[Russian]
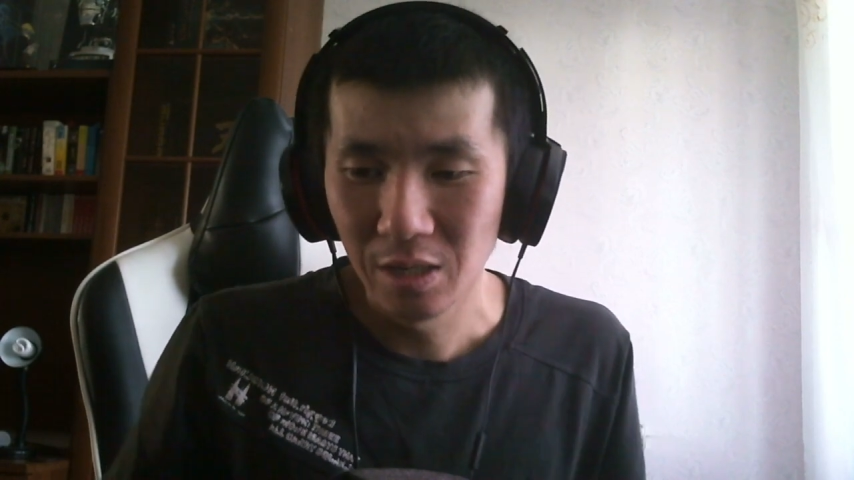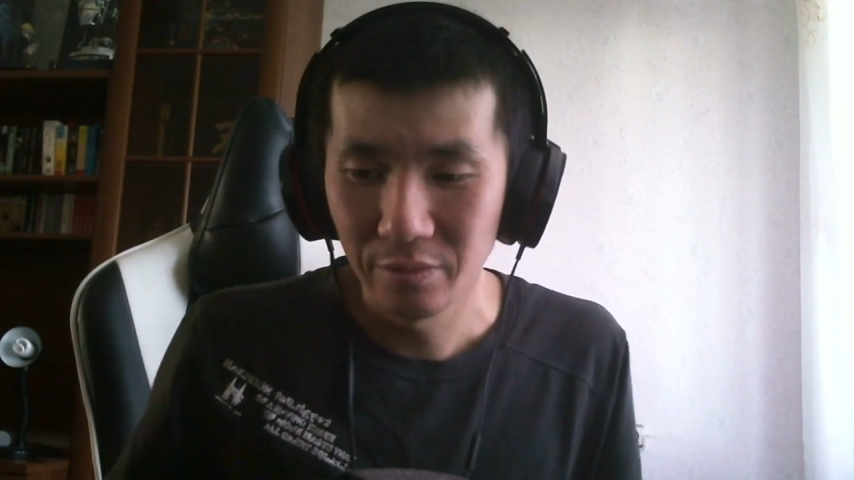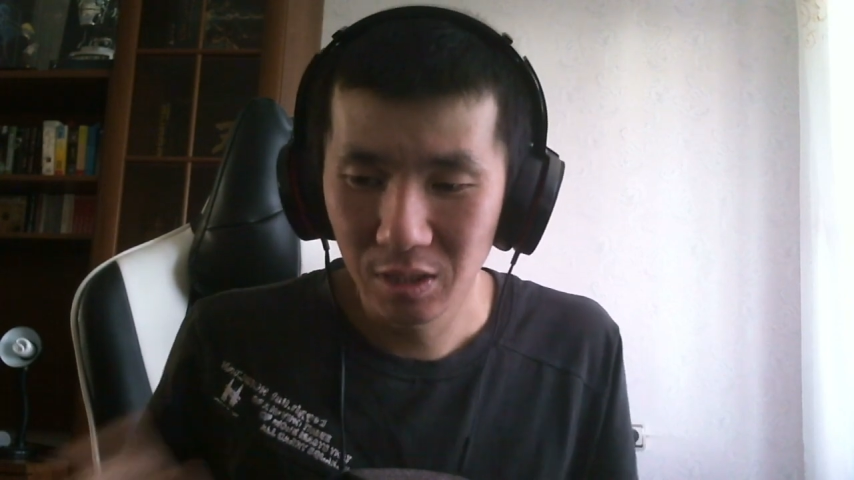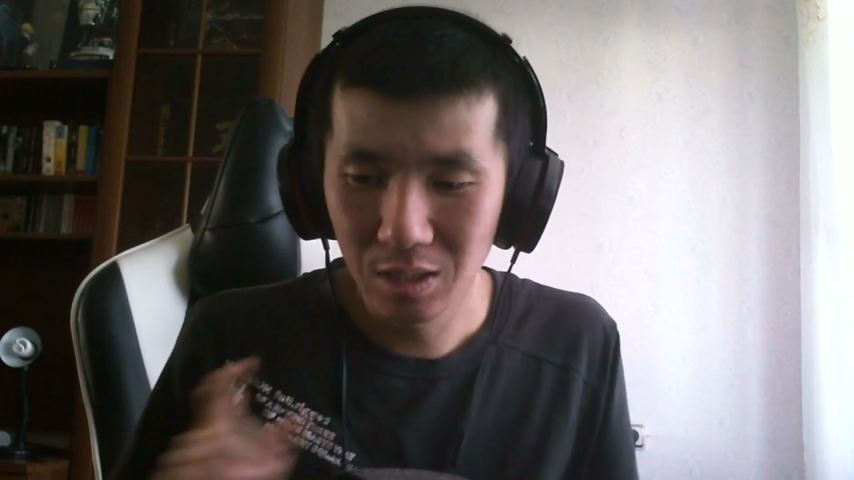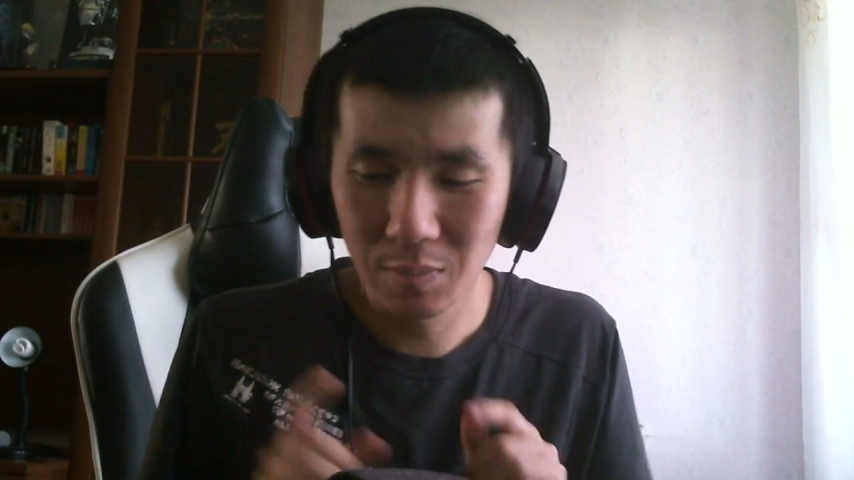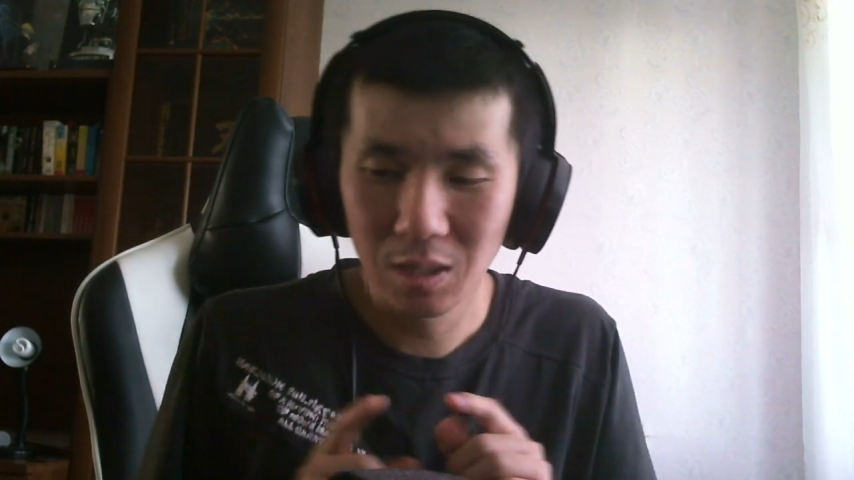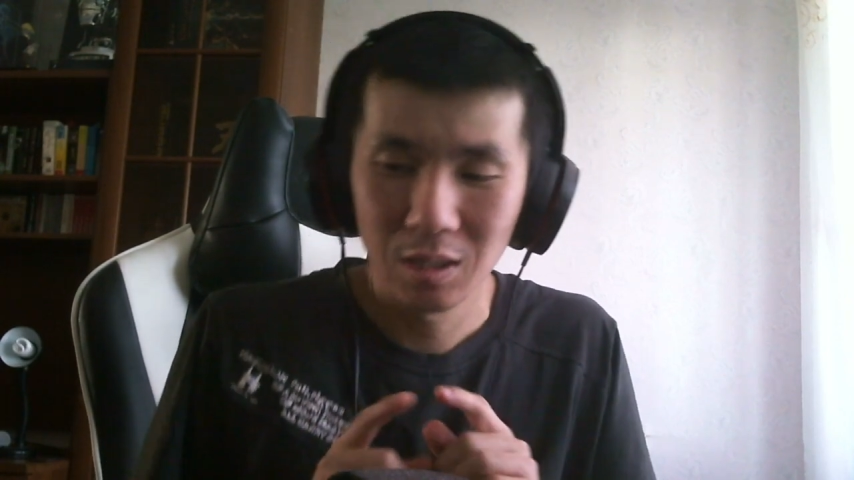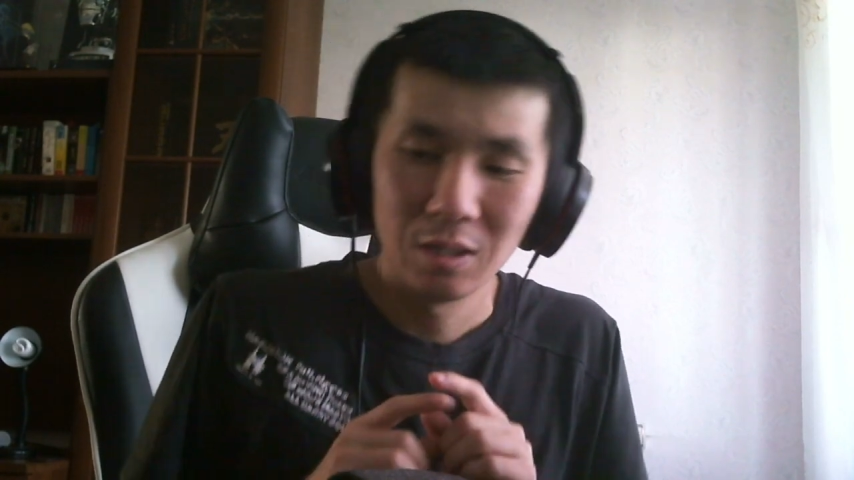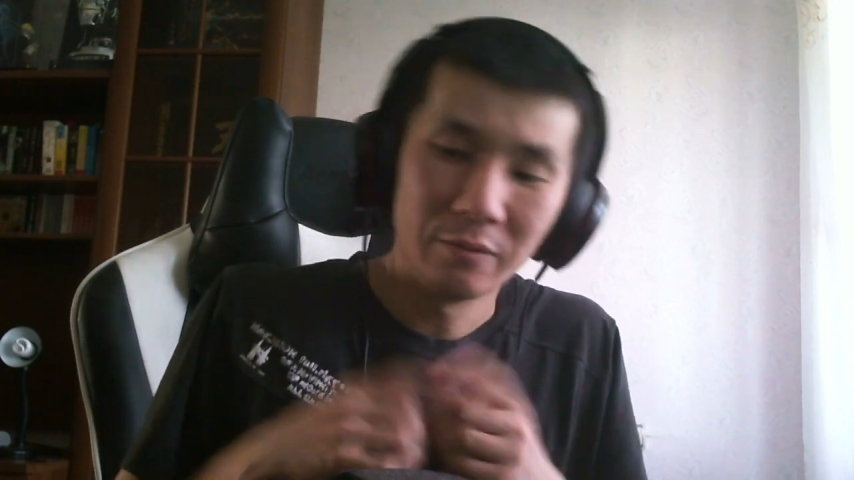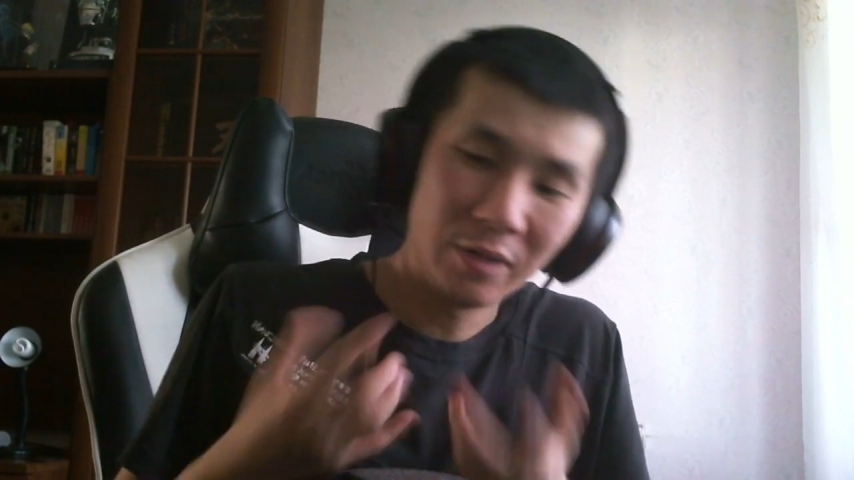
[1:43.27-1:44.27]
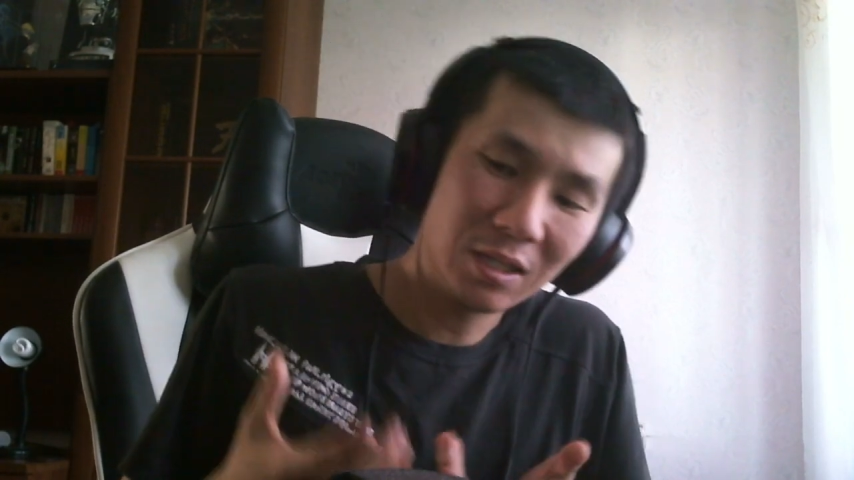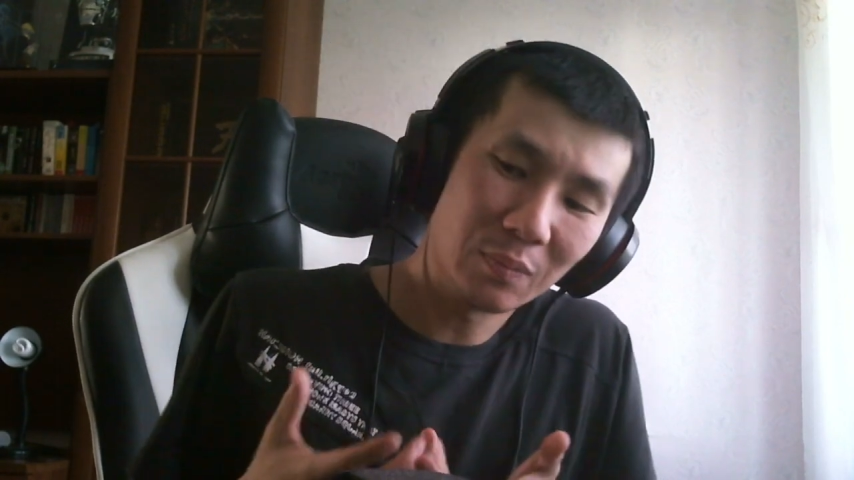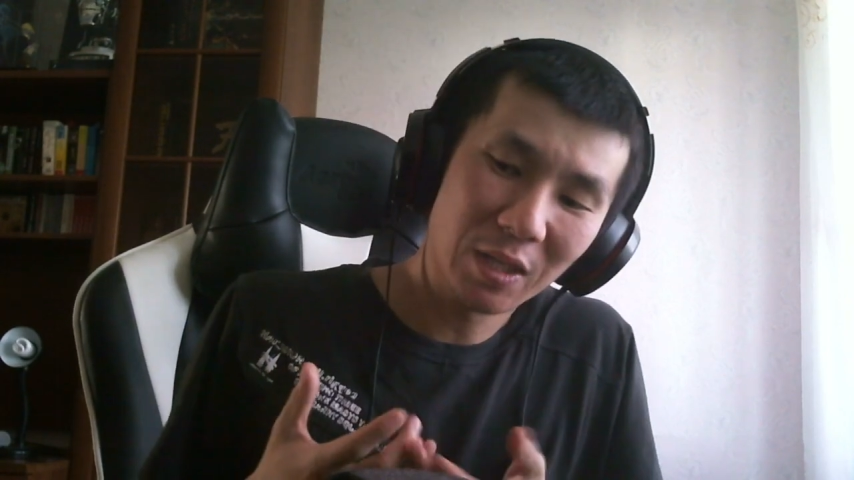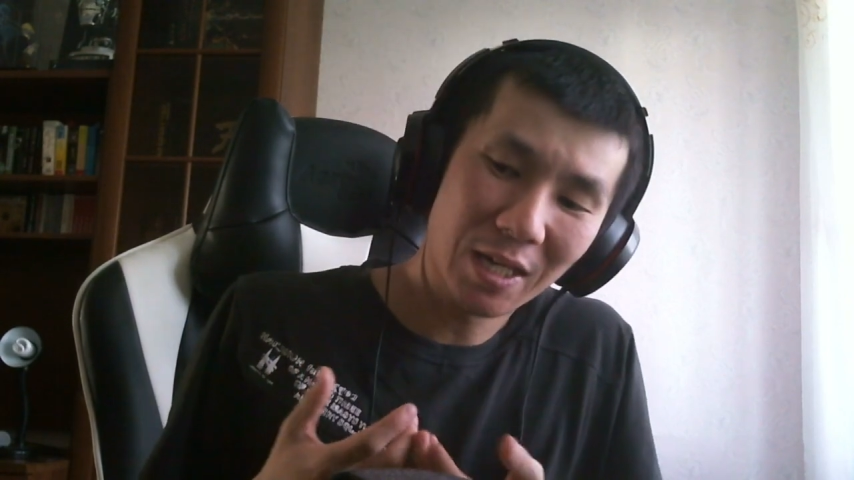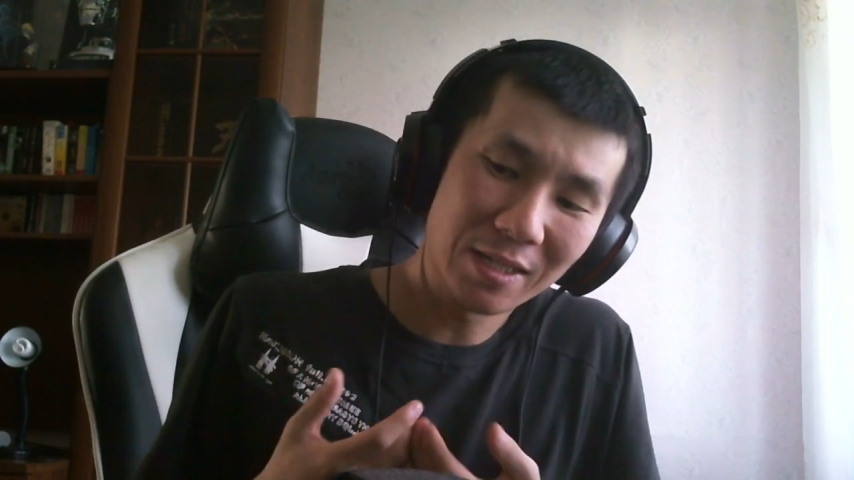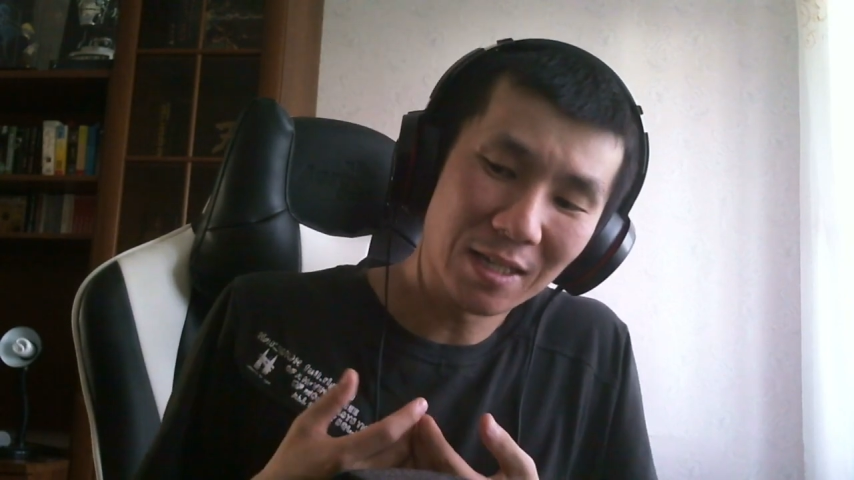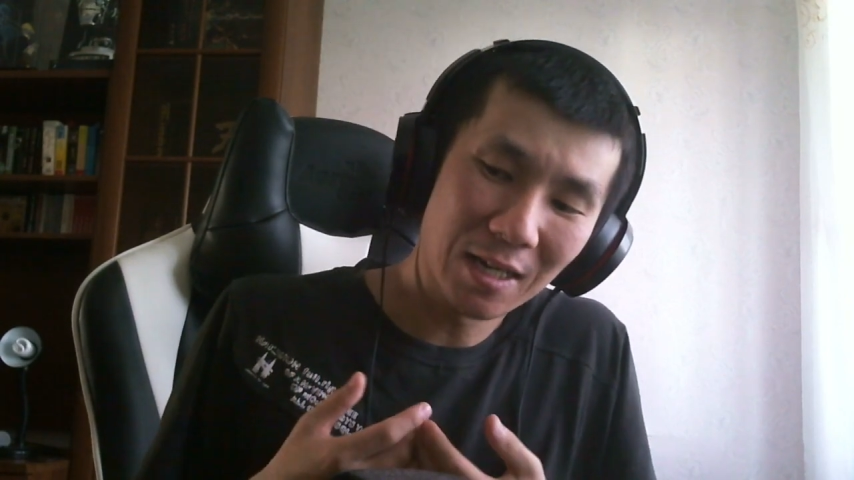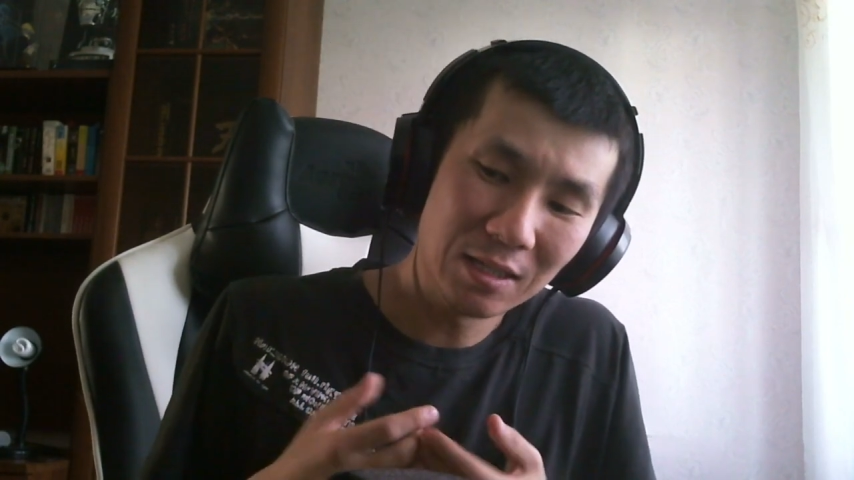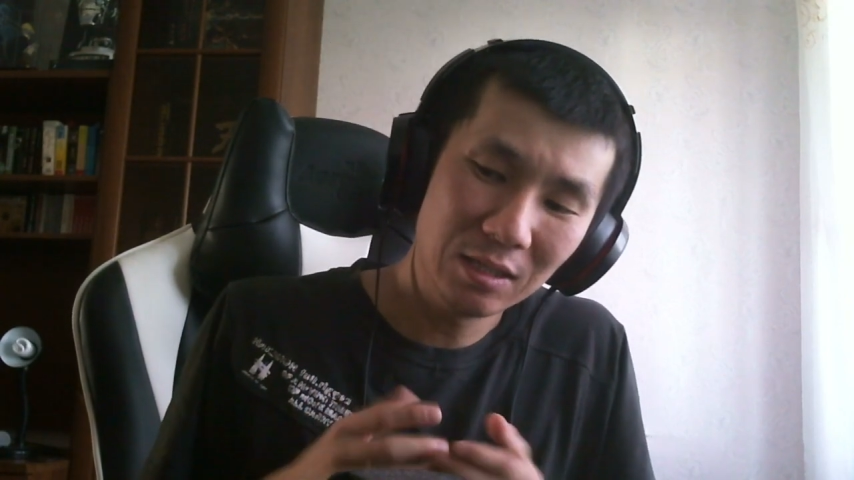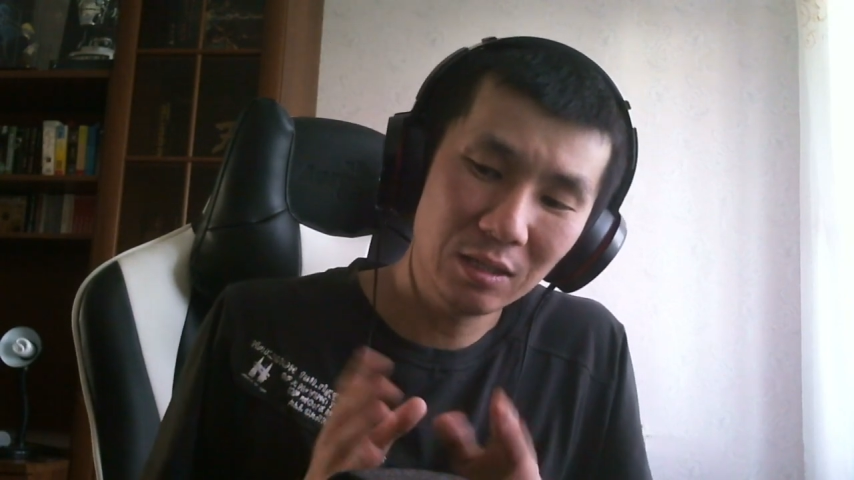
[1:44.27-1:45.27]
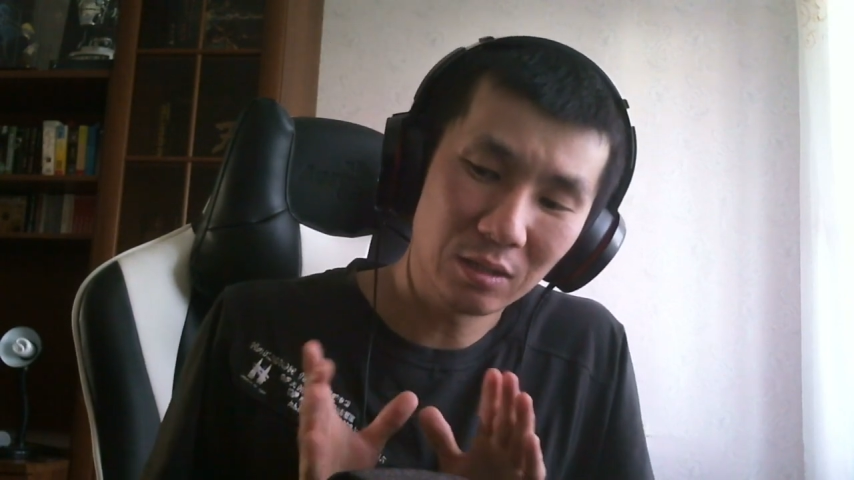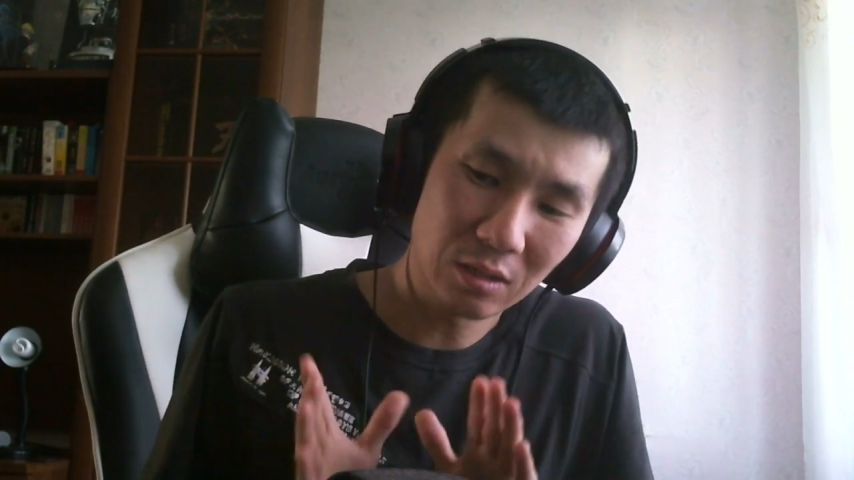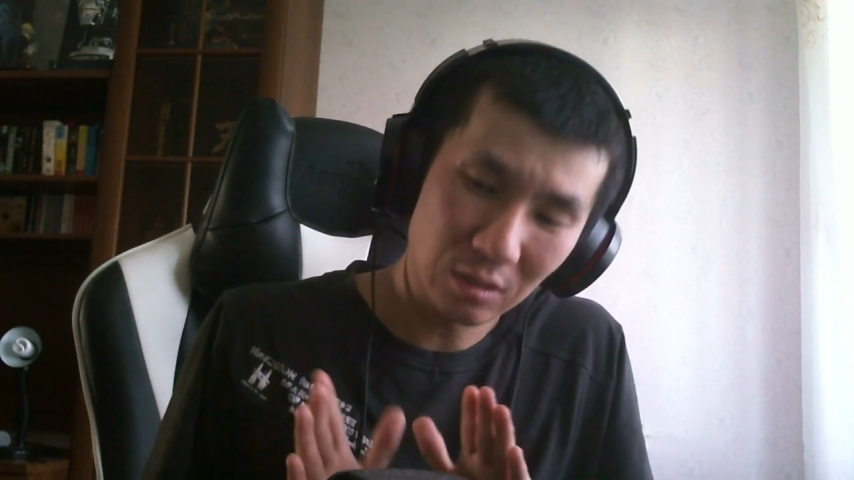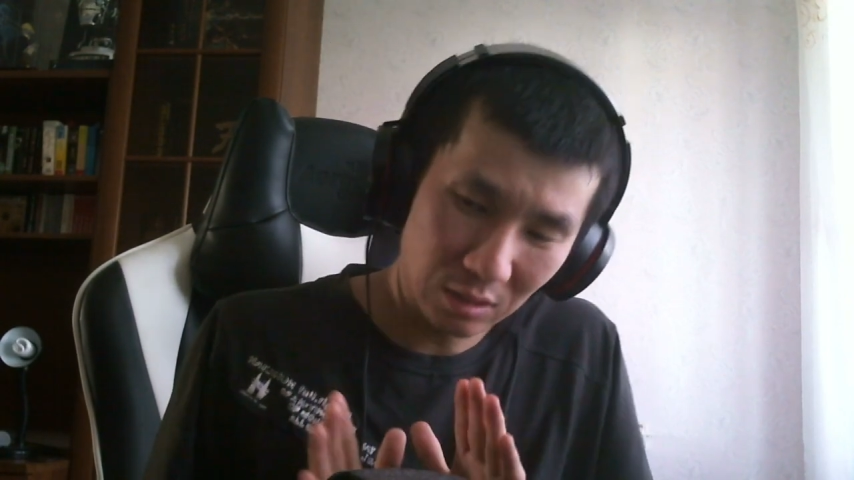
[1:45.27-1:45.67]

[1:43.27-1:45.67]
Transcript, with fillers: Видимо, в этом плане они